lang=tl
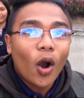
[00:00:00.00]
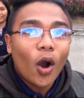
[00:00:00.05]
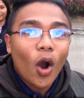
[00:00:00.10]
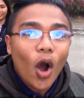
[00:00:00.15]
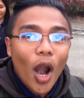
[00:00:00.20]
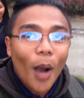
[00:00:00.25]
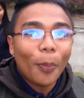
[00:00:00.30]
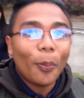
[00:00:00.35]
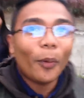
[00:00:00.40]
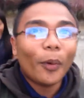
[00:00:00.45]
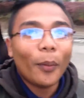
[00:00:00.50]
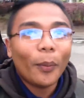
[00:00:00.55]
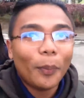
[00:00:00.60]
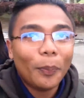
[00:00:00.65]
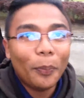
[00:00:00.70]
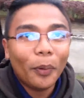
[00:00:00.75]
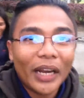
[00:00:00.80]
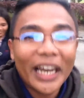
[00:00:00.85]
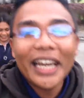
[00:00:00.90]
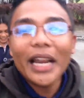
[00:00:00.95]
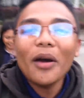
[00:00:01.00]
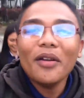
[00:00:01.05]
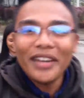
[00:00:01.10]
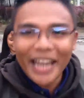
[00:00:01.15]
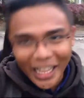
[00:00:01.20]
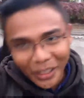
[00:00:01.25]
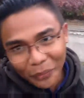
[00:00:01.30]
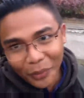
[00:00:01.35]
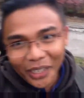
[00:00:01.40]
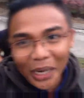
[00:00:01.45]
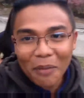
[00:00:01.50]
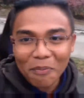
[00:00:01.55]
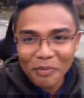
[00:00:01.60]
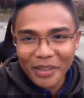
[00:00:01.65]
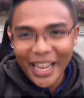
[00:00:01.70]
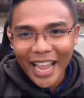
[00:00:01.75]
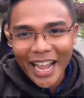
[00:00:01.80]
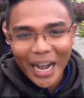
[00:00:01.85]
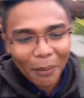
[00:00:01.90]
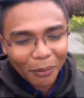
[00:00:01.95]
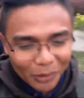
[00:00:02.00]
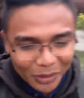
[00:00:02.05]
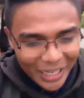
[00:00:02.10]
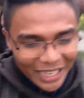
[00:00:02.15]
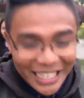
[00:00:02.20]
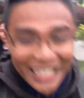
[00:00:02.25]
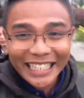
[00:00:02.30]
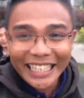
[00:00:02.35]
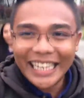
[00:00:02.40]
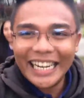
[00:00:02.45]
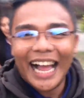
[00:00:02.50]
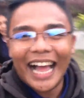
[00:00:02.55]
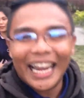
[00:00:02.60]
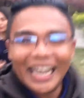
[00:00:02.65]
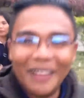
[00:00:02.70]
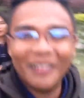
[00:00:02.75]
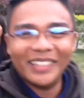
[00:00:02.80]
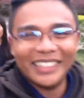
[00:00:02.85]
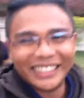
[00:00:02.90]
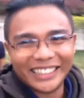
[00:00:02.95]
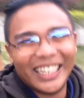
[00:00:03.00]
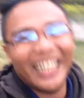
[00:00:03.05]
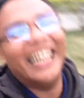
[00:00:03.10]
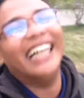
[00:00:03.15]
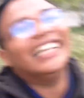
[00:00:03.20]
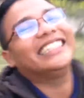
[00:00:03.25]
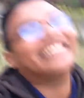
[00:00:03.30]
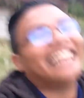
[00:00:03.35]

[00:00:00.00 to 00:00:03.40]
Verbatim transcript: Corporate Bulinaw Network ang BN. Ako isang C nakalat ka.